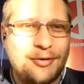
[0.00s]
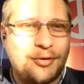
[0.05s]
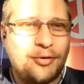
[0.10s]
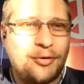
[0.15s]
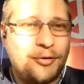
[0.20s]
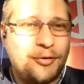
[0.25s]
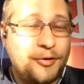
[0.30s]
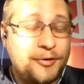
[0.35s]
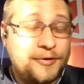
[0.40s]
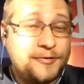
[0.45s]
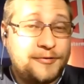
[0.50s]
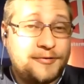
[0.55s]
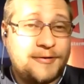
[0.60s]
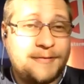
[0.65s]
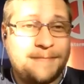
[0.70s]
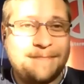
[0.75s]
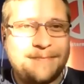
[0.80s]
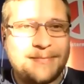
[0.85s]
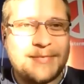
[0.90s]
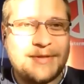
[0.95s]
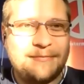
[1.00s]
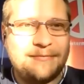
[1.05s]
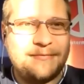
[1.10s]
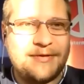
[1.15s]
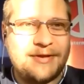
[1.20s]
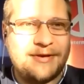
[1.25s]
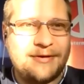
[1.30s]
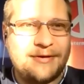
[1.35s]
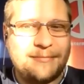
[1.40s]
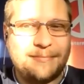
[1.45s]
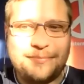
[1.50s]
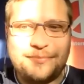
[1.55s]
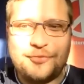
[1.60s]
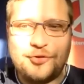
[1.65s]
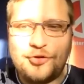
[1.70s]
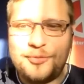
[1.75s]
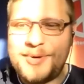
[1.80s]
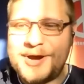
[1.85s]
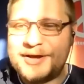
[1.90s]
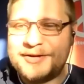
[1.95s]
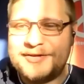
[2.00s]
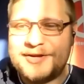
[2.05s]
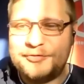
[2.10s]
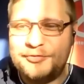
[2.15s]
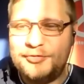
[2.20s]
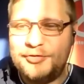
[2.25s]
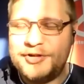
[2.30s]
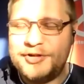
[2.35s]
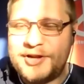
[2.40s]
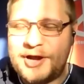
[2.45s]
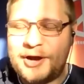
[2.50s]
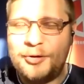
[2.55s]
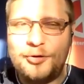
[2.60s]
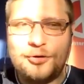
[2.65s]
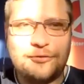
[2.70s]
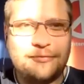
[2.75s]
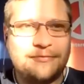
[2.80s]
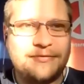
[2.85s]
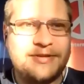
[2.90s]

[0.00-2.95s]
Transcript: Und ähm, wir beobachten natürlich auch,